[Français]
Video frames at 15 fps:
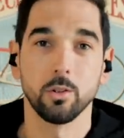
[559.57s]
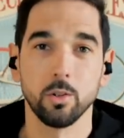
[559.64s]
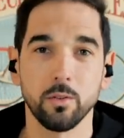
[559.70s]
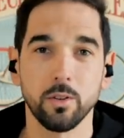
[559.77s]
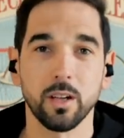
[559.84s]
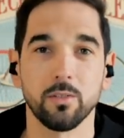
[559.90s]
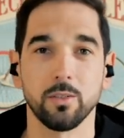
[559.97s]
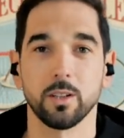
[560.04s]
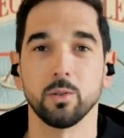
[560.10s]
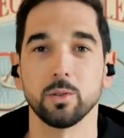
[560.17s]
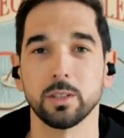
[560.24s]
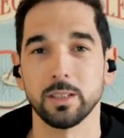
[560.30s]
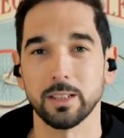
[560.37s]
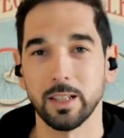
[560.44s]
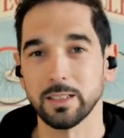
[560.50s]
le vrai
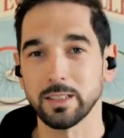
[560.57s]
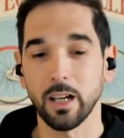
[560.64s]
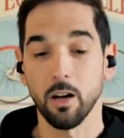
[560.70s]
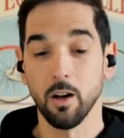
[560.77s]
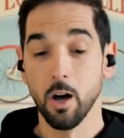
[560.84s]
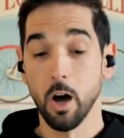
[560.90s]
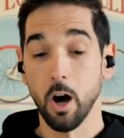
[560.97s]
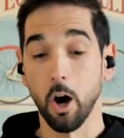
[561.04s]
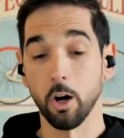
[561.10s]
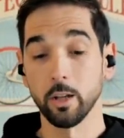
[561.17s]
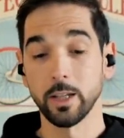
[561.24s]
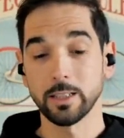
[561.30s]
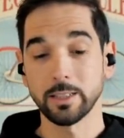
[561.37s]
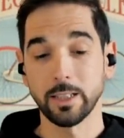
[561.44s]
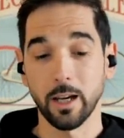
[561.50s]
vélo, c'est-à-dire
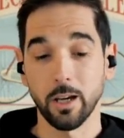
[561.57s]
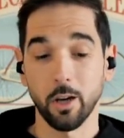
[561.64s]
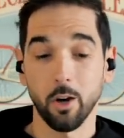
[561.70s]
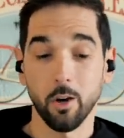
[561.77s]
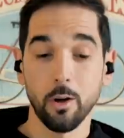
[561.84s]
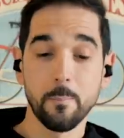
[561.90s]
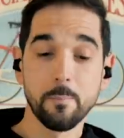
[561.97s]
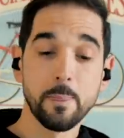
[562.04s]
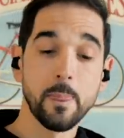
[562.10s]
en extérieur.